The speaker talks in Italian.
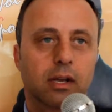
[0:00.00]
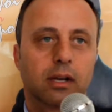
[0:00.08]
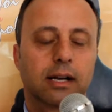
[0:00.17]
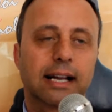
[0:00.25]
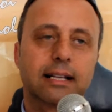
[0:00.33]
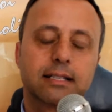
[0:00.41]

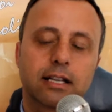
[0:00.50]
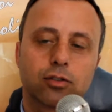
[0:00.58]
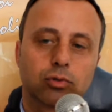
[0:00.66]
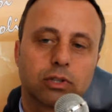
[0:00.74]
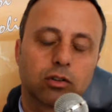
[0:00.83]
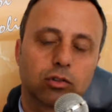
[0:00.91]
Grazie ai
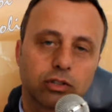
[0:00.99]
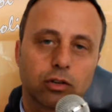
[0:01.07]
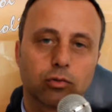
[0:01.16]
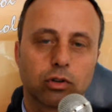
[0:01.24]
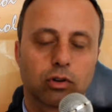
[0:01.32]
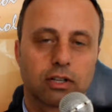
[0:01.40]
risultati
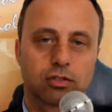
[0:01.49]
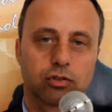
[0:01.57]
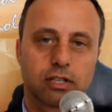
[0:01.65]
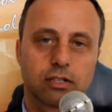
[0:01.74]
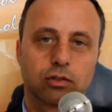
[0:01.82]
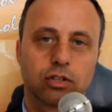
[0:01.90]
ottenuti con
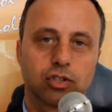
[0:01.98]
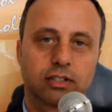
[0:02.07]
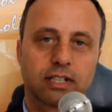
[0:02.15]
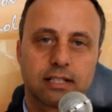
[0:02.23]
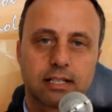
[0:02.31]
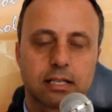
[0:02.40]
l'associazione
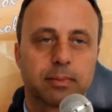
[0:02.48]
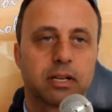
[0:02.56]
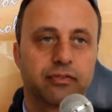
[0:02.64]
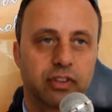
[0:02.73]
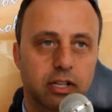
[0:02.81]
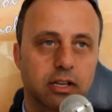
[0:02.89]
Città Senza
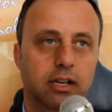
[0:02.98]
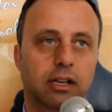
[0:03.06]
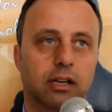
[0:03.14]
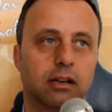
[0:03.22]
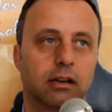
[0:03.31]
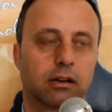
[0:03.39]
Periferie
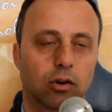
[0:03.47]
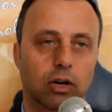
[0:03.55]
che eh,